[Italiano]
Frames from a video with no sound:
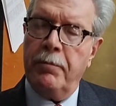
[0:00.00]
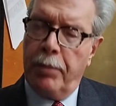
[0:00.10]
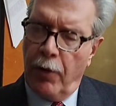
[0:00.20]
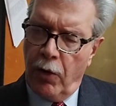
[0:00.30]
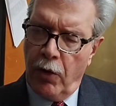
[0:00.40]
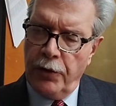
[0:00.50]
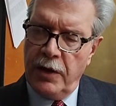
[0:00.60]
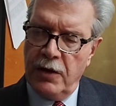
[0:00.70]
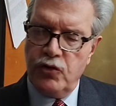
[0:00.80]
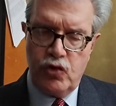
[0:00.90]

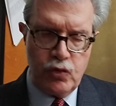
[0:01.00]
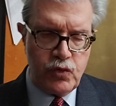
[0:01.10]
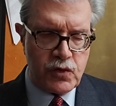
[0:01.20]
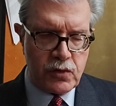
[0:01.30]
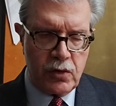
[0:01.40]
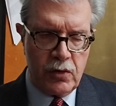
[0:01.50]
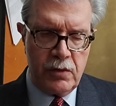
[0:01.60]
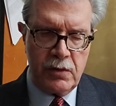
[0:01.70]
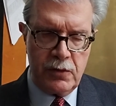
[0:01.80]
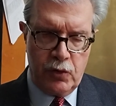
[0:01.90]
poi
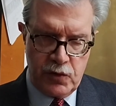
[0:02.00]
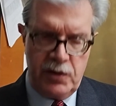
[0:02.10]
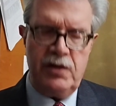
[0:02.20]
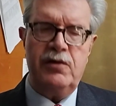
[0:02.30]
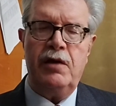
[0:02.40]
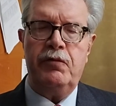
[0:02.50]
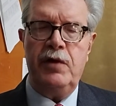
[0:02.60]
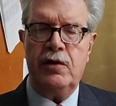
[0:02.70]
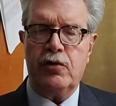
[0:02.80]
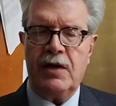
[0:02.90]
giusto così
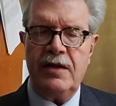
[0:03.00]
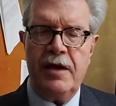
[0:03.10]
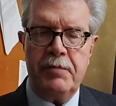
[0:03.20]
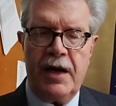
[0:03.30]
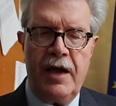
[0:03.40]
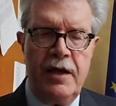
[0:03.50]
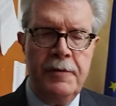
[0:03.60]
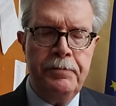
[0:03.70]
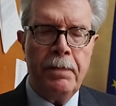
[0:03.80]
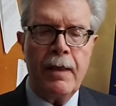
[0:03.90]
definito dagli
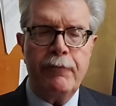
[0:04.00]
ebrei,